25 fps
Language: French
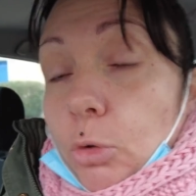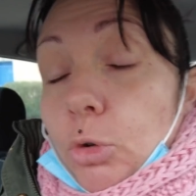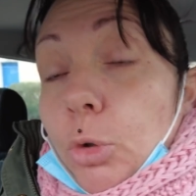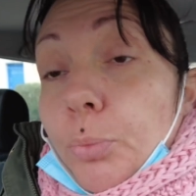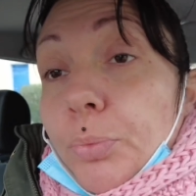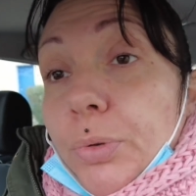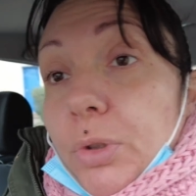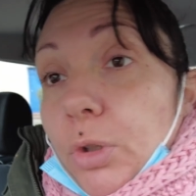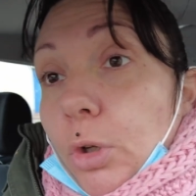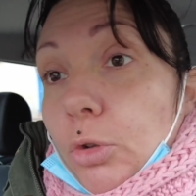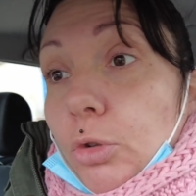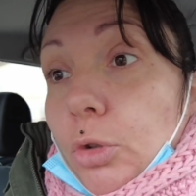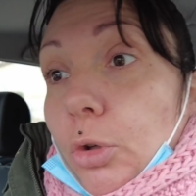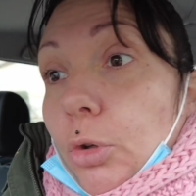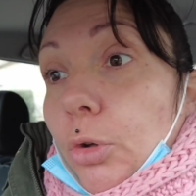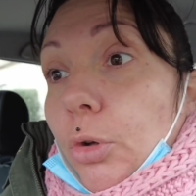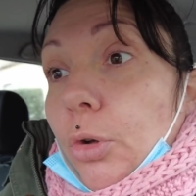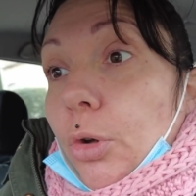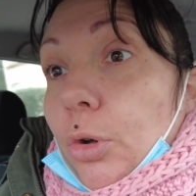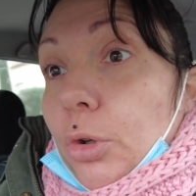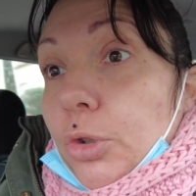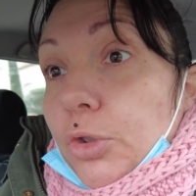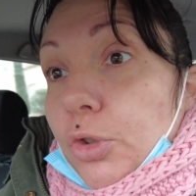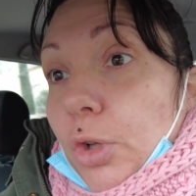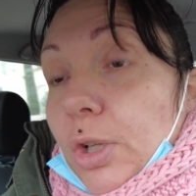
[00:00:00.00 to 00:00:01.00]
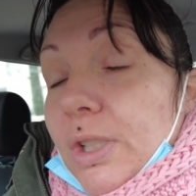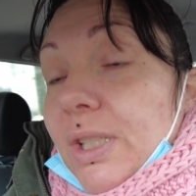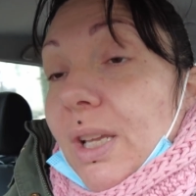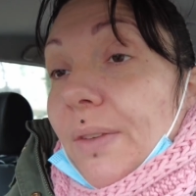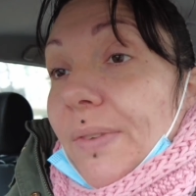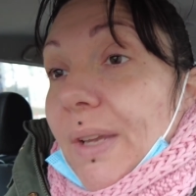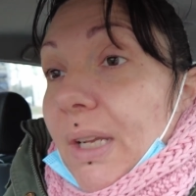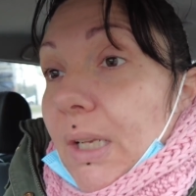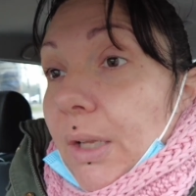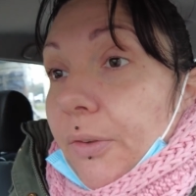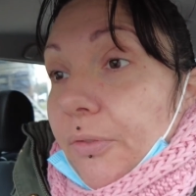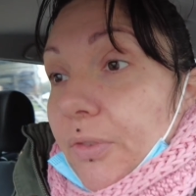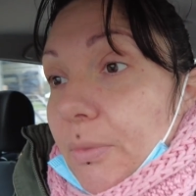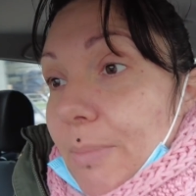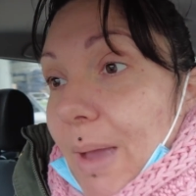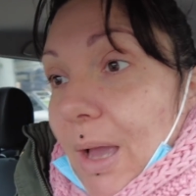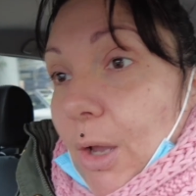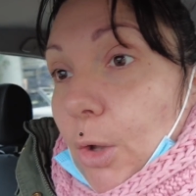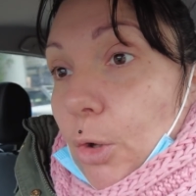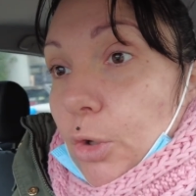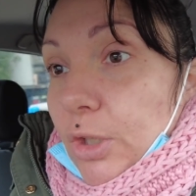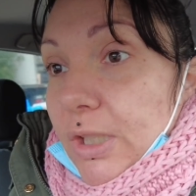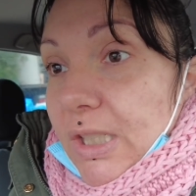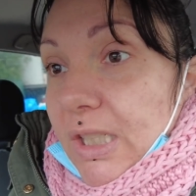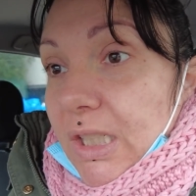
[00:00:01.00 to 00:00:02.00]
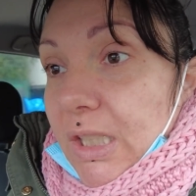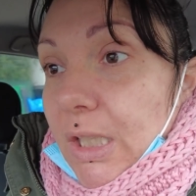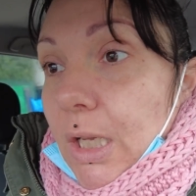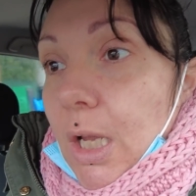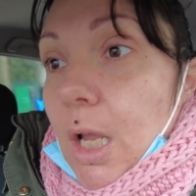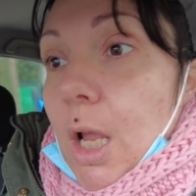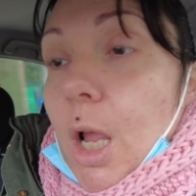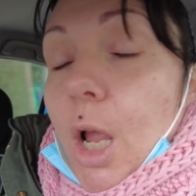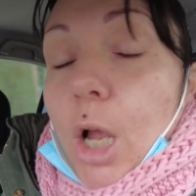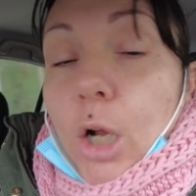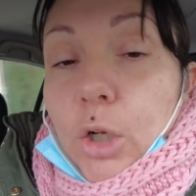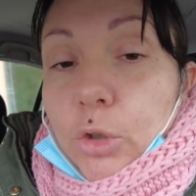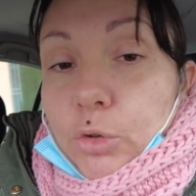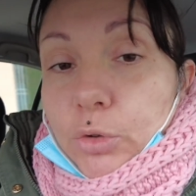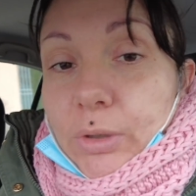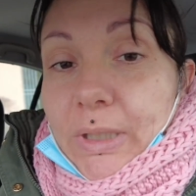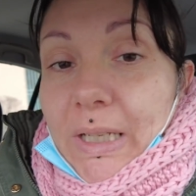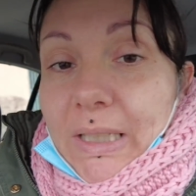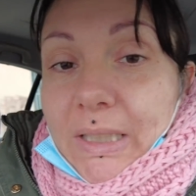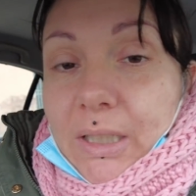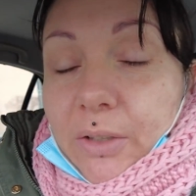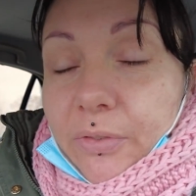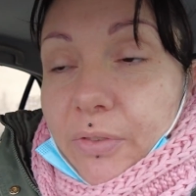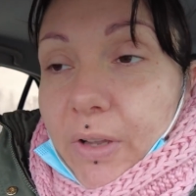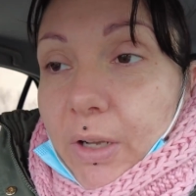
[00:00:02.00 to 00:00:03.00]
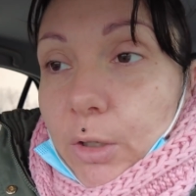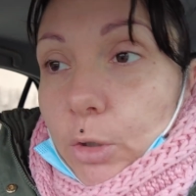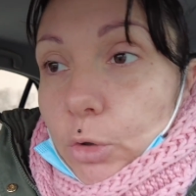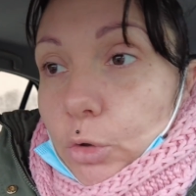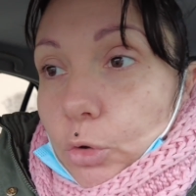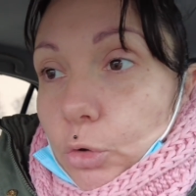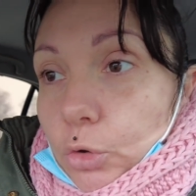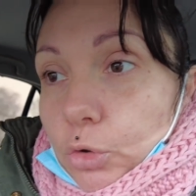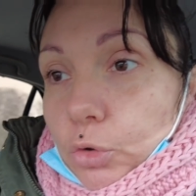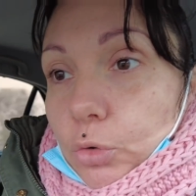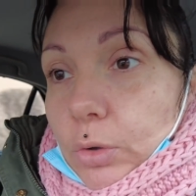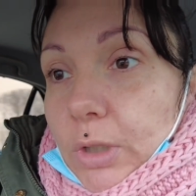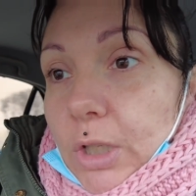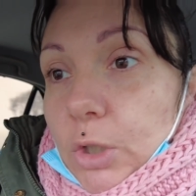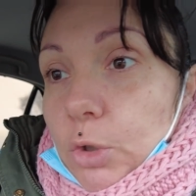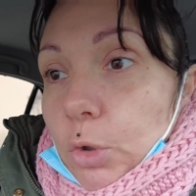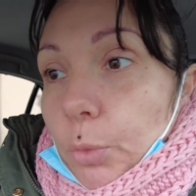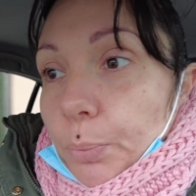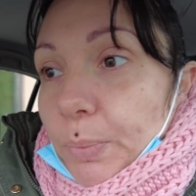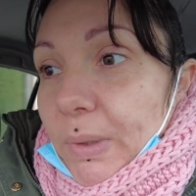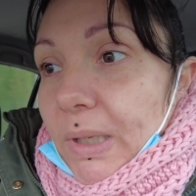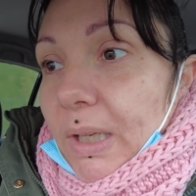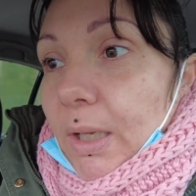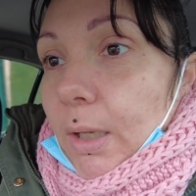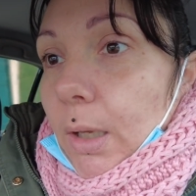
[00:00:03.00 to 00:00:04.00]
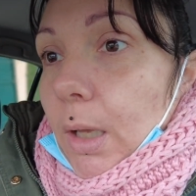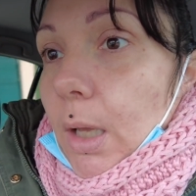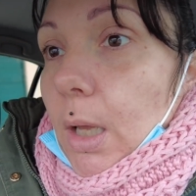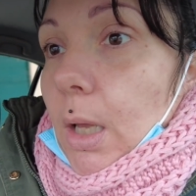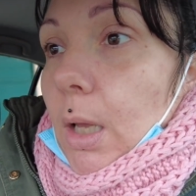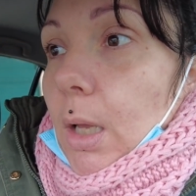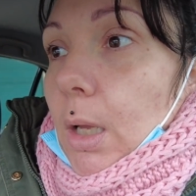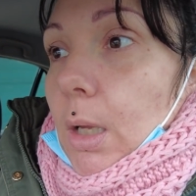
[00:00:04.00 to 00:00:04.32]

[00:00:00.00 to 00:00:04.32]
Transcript: depuis notre euh, sortie avec les filles mercredi, quand on a été faire notre journée shopping,